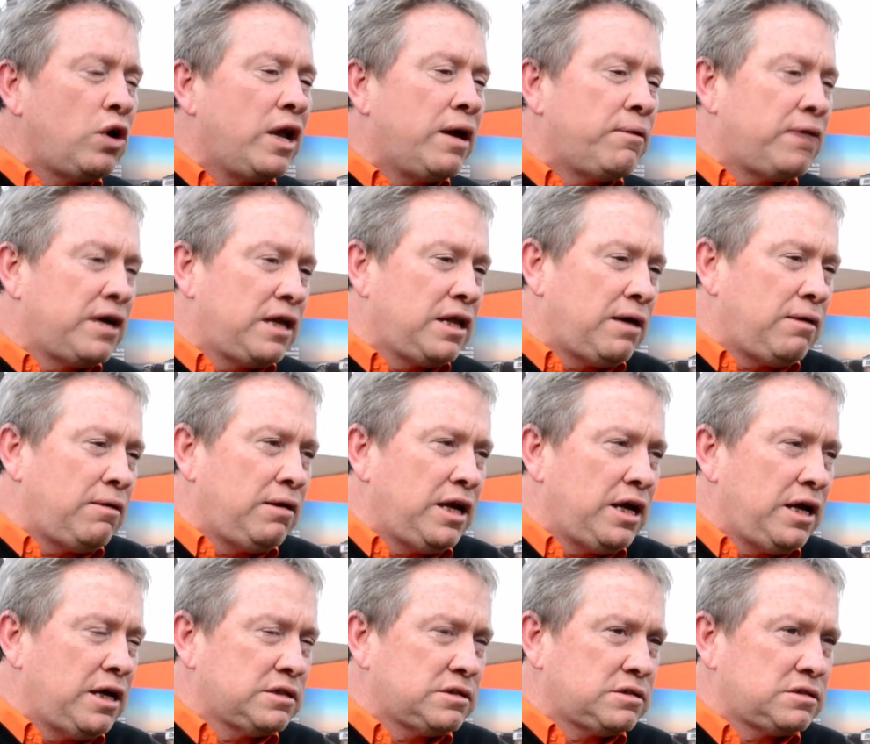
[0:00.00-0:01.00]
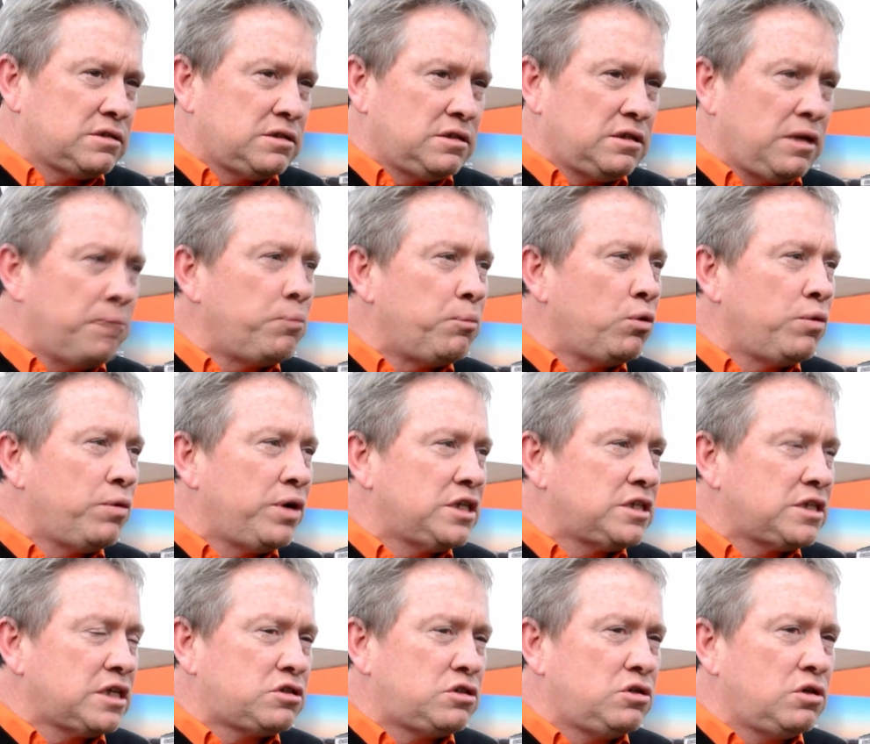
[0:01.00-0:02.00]
las variables de
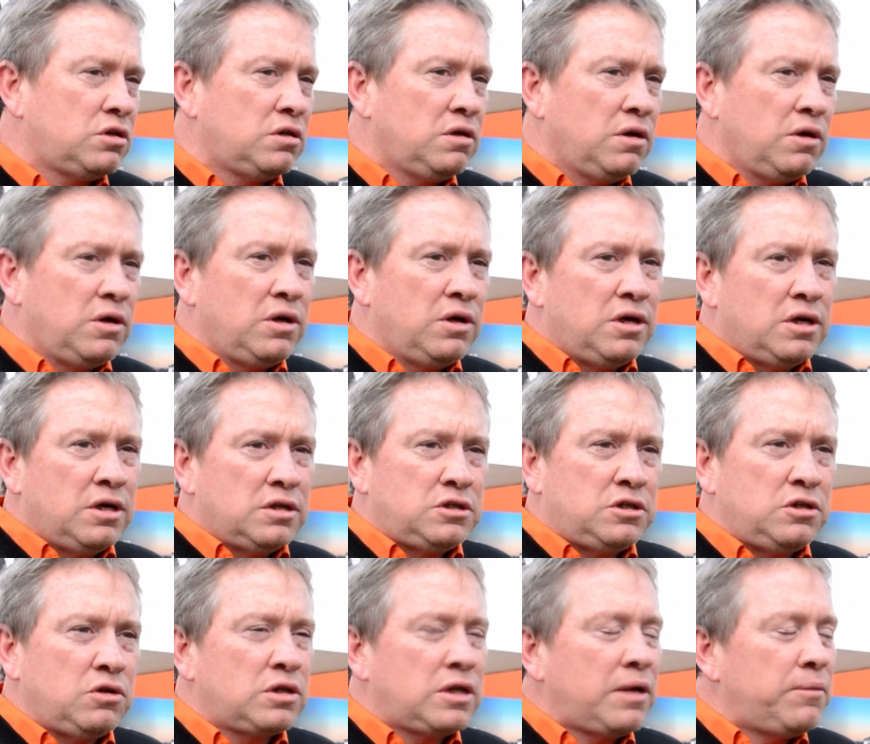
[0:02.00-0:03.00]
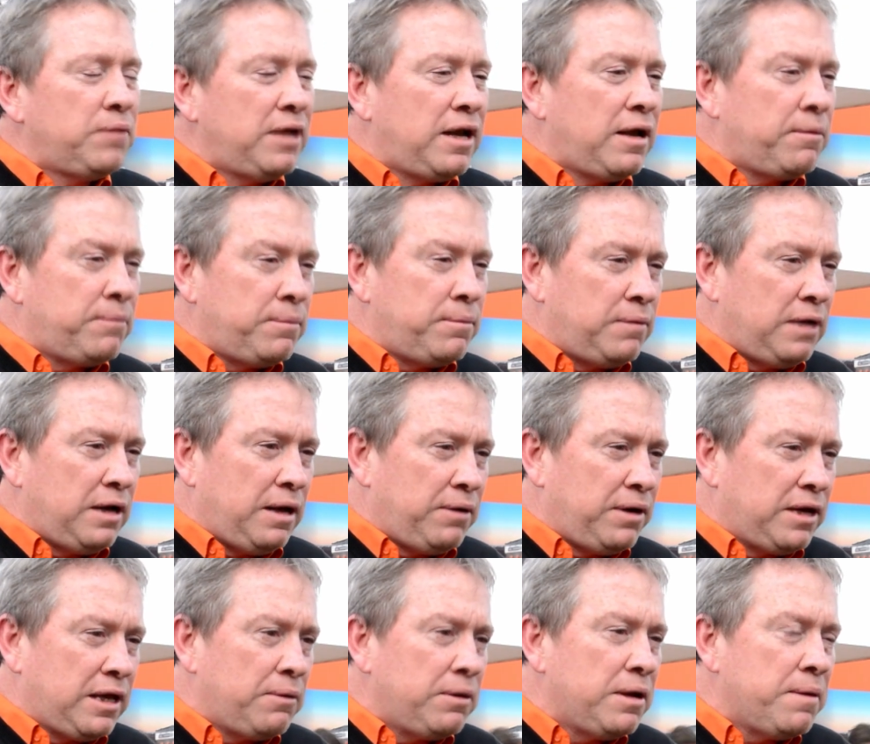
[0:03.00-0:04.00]
pulverización, sino también las, las
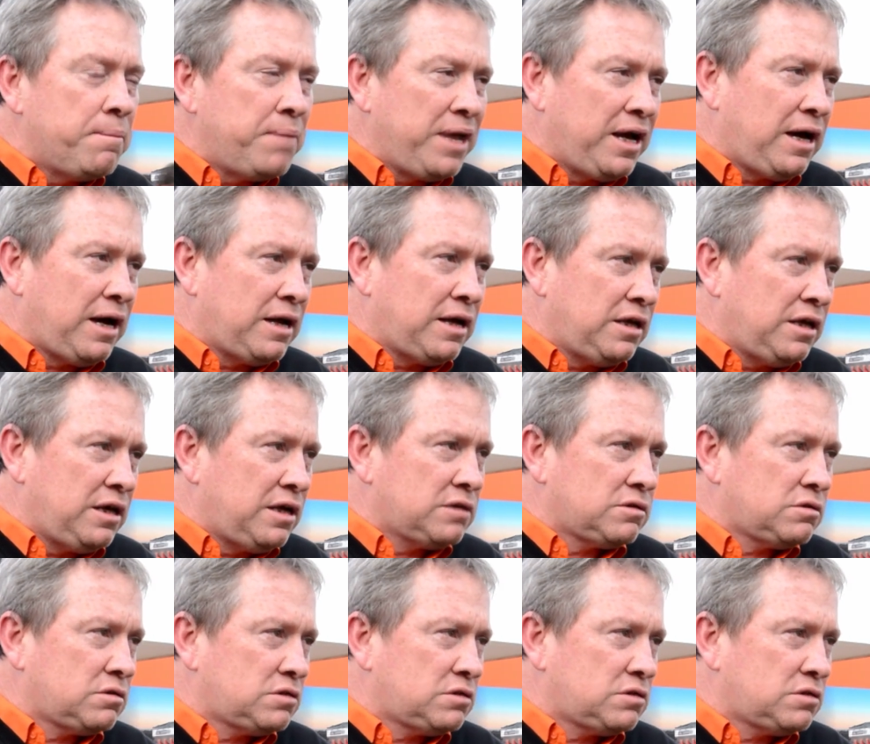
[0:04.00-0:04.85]
variables mecánicas. O